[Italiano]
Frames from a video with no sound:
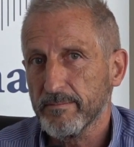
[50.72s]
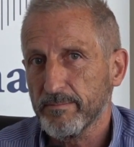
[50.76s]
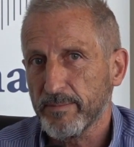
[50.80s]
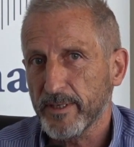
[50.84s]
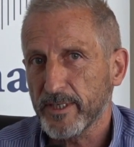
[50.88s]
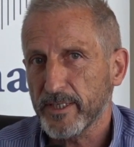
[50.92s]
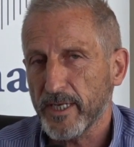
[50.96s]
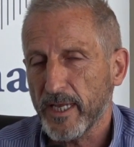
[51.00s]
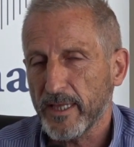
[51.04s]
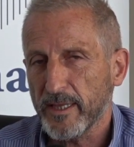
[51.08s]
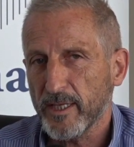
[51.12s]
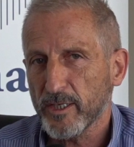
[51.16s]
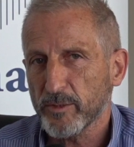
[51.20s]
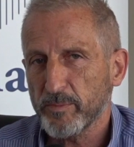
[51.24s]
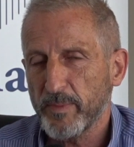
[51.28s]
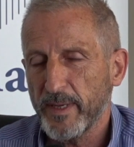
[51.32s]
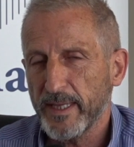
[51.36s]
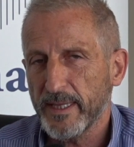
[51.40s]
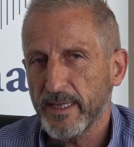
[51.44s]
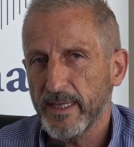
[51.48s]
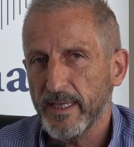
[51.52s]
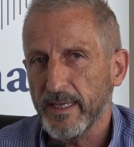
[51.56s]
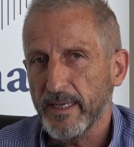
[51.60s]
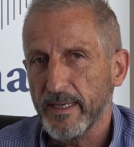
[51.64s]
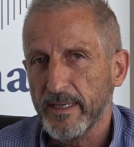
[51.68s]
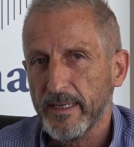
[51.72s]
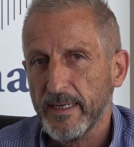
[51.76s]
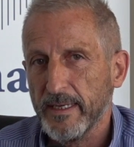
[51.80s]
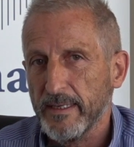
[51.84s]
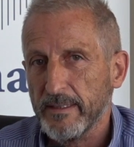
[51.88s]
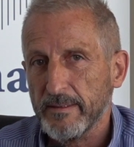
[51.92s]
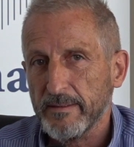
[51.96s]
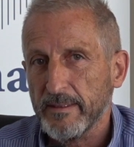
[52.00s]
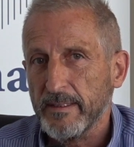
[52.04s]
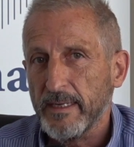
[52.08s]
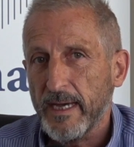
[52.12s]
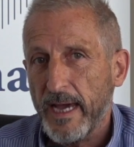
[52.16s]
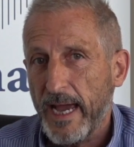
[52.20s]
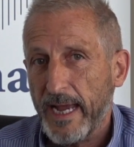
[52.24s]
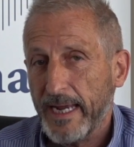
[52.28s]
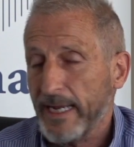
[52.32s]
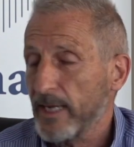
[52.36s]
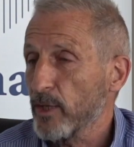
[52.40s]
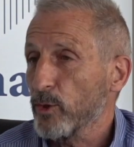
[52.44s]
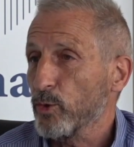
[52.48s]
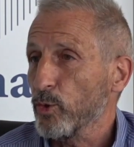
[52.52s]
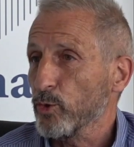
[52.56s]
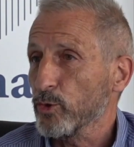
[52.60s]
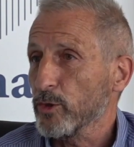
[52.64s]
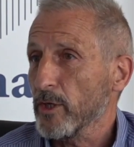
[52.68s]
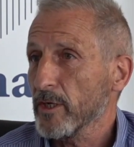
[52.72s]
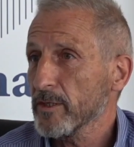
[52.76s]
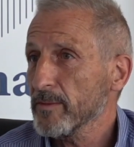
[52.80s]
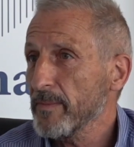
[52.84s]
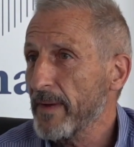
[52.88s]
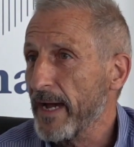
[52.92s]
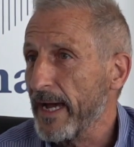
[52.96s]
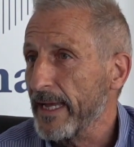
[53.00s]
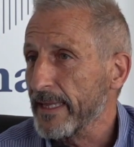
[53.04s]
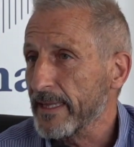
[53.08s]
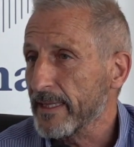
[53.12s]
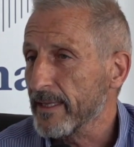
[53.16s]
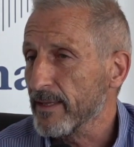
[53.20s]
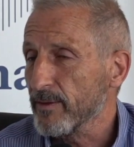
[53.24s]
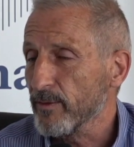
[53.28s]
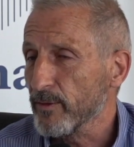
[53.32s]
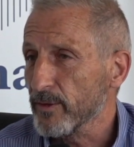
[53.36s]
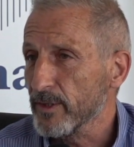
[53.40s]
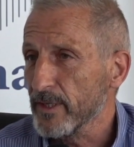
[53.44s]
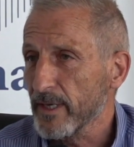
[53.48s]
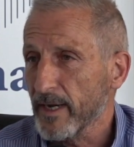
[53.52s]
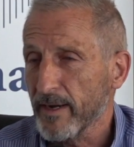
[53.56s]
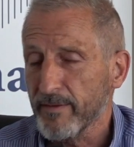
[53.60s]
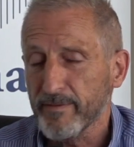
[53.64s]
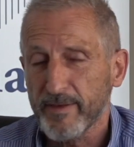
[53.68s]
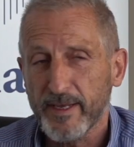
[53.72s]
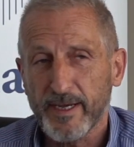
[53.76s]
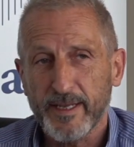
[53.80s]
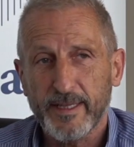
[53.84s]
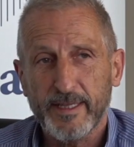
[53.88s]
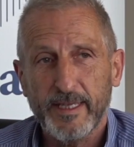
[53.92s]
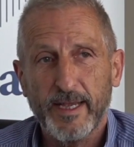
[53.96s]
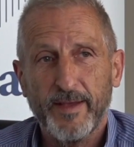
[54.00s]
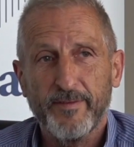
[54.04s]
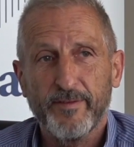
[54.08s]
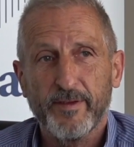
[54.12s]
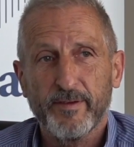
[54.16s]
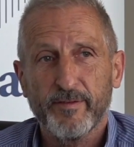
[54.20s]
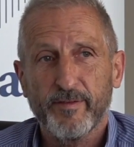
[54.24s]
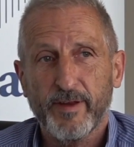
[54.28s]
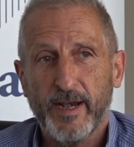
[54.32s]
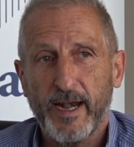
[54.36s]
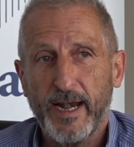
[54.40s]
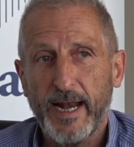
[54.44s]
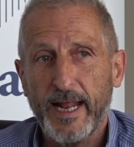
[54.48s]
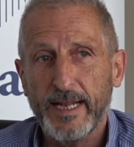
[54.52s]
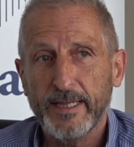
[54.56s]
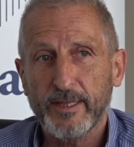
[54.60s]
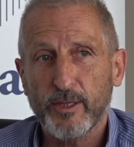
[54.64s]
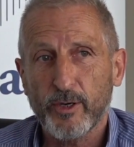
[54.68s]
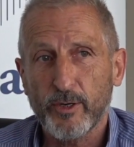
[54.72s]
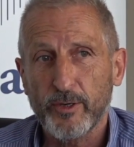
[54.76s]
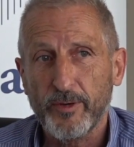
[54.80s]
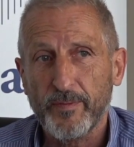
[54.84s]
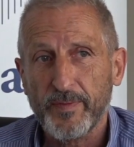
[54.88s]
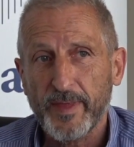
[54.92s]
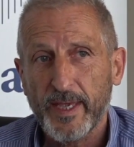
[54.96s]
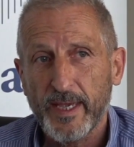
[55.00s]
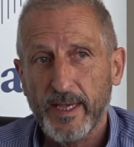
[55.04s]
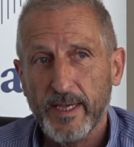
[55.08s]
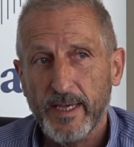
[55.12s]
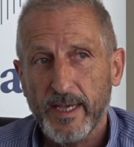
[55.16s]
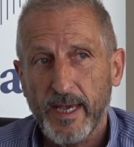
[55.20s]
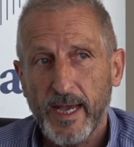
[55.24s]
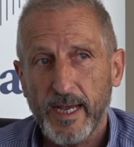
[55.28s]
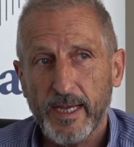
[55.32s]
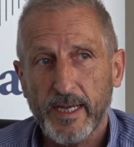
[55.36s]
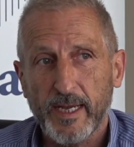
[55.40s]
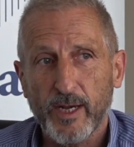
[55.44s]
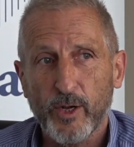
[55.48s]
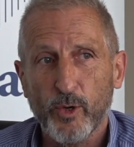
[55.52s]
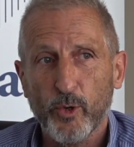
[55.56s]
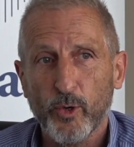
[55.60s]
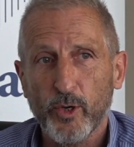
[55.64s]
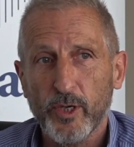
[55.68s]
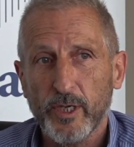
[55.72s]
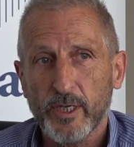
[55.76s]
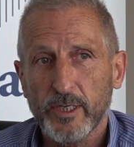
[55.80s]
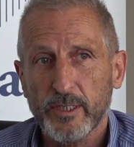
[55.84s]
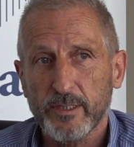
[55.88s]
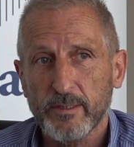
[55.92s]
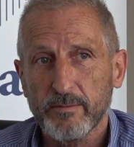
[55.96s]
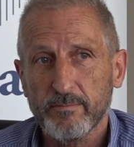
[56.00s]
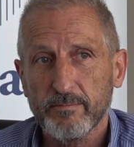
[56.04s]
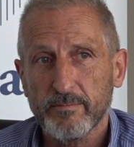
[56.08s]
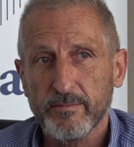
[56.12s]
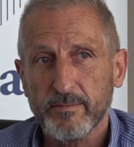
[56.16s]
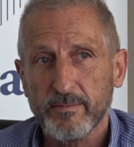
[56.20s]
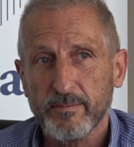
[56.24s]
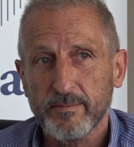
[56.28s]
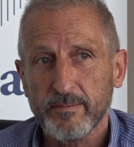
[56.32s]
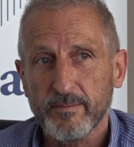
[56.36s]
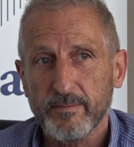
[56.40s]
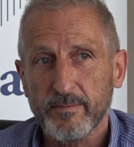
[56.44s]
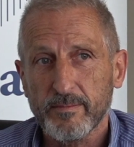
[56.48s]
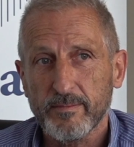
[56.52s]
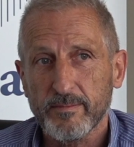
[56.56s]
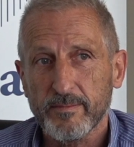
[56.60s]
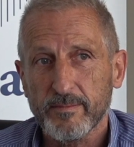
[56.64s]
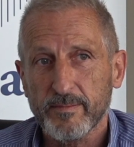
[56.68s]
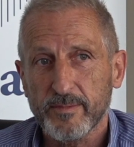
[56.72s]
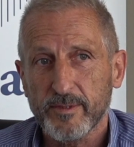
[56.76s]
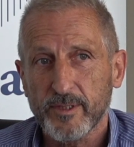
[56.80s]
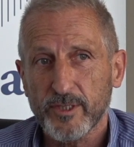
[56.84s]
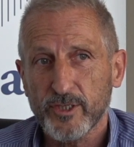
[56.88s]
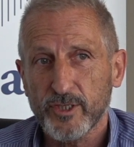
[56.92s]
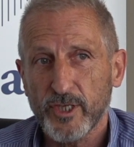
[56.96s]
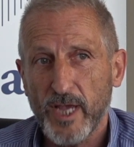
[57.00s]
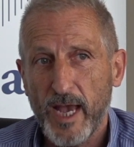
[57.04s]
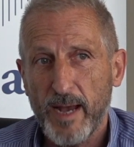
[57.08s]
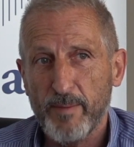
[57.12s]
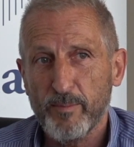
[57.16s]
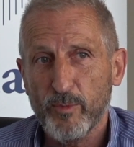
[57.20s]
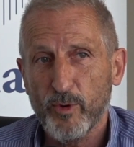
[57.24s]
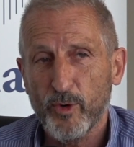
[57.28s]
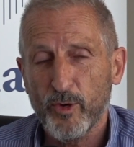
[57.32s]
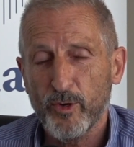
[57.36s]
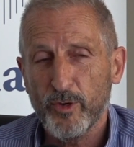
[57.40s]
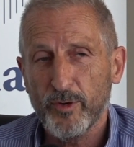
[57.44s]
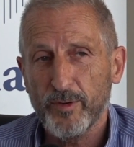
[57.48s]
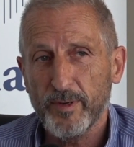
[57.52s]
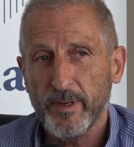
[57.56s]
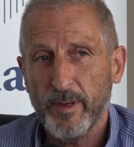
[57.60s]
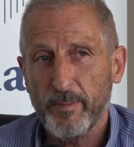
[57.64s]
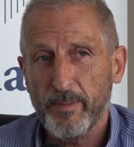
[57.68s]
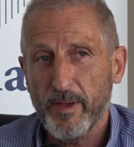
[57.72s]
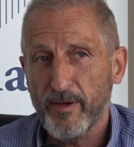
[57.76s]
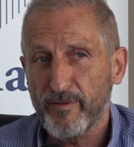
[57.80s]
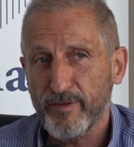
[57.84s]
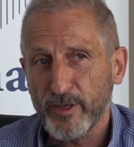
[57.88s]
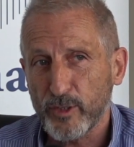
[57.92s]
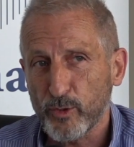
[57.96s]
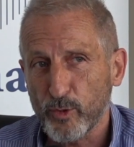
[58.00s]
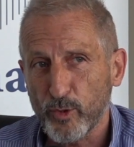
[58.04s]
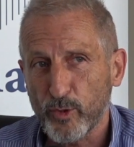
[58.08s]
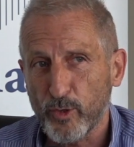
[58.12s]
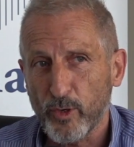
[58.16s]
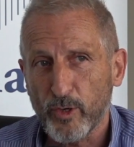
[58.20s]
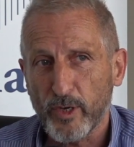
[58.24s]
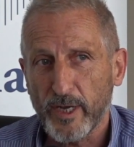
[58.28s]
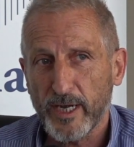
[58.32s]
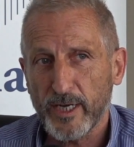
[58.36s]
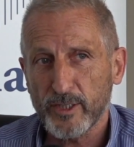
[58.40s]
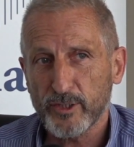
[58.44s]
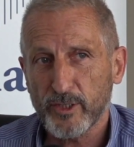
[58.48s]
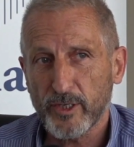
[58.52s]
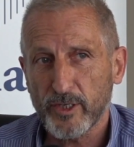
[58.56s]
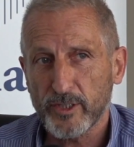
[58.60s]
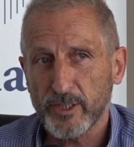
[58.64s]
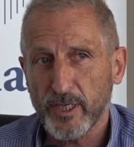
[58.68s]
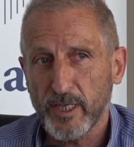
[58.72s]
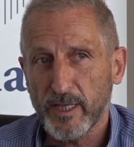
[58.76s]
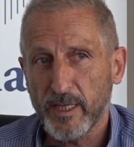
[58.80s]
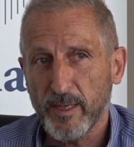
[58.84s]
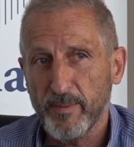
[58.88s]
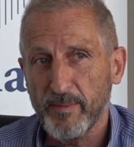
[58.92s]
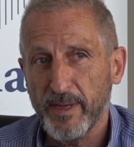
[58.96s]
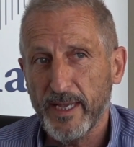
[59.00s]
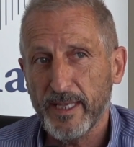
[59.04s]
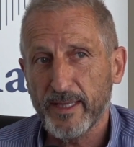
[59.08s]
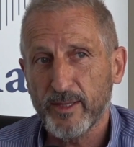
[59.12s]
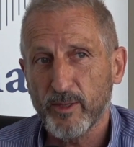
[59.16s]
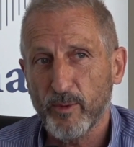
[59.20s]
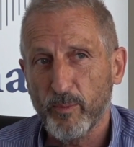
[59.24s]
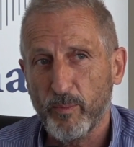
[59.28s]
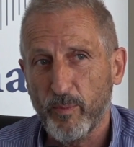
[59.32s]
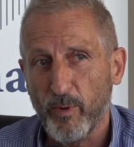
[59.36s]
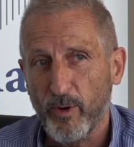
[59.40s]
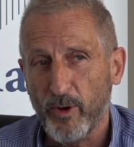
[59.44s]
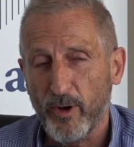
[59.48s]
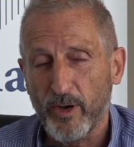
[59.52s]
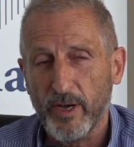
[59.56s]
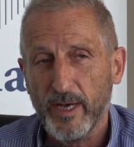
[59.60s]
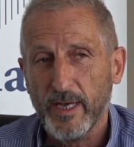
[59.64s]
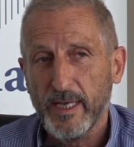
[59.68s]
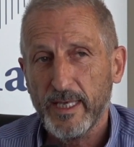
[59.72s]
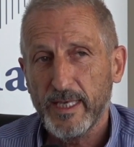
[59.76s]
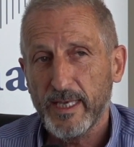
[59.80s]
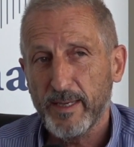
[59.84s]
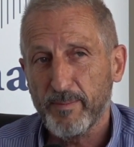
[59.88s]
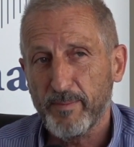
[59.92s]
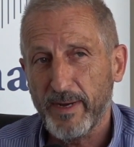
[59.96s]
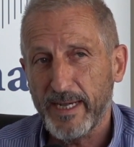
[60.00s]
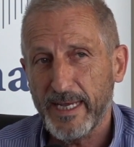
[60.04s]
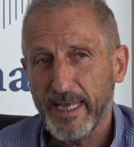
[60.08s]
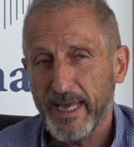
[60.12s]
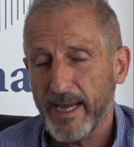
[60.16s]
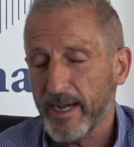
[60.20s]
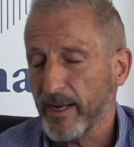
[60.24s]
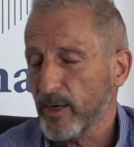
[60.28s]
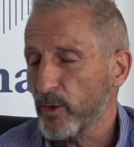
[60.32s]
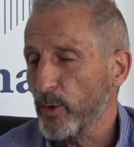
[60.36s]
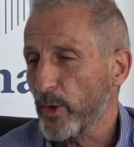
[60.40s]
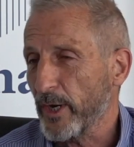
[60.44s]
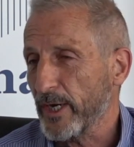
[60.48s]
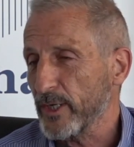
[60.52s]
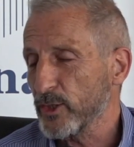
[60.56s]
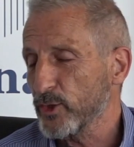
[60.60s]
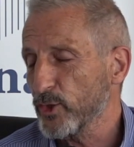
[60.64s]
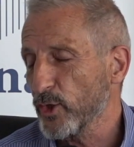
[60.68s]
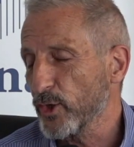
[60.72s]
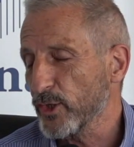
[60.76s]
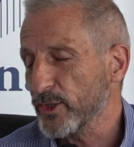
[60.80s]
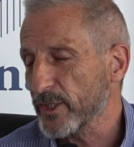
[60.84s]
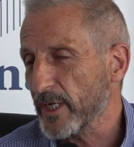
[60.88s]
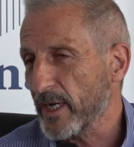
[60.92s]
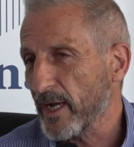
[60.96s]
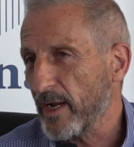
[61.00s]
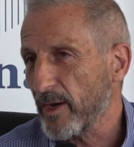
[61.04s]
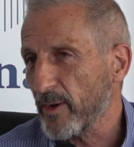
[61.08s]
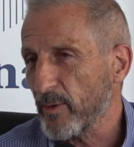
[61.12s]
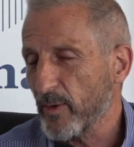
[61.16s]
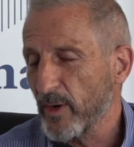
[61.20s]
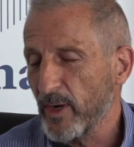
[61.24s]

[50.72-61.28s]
per certi aspetti, anche entusiasmante, devo dire la verità. Fra l'altro anche noi mh, siamo, abbiamo fatto un congresso recentemente un po' in maniera coraggiosa, che era